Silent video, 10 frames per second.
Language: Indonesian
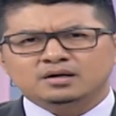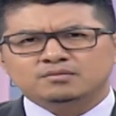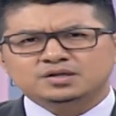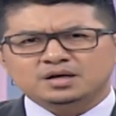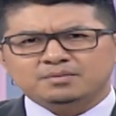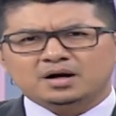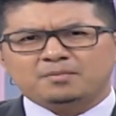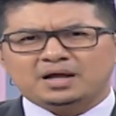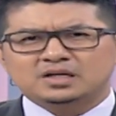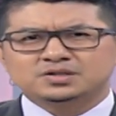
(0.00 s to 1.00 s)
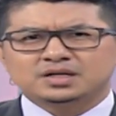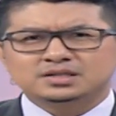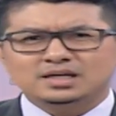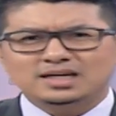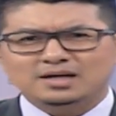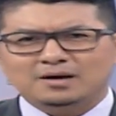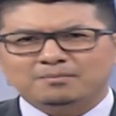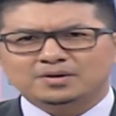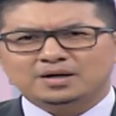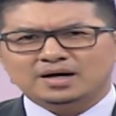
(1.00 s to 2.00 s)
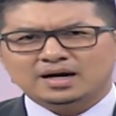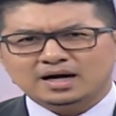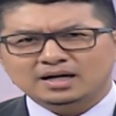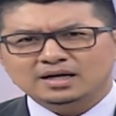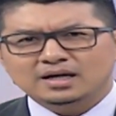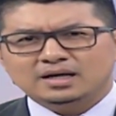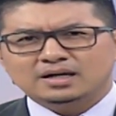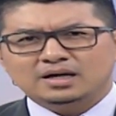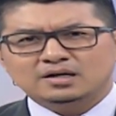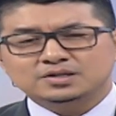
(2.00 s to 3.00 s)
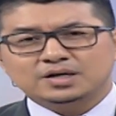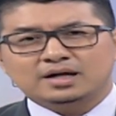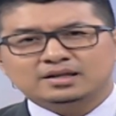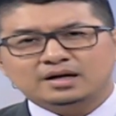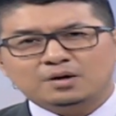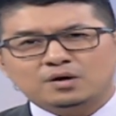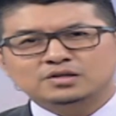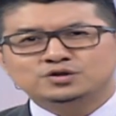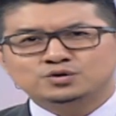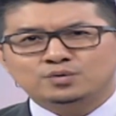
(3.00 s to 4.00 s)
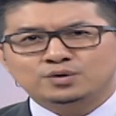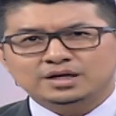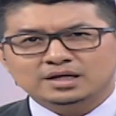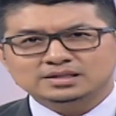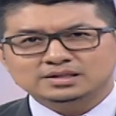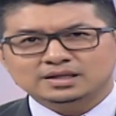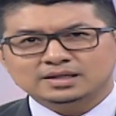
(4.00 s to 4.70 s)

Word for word: bersama Kepala Seksi Peternakan dan Kesehatan Hewan Suku Dinas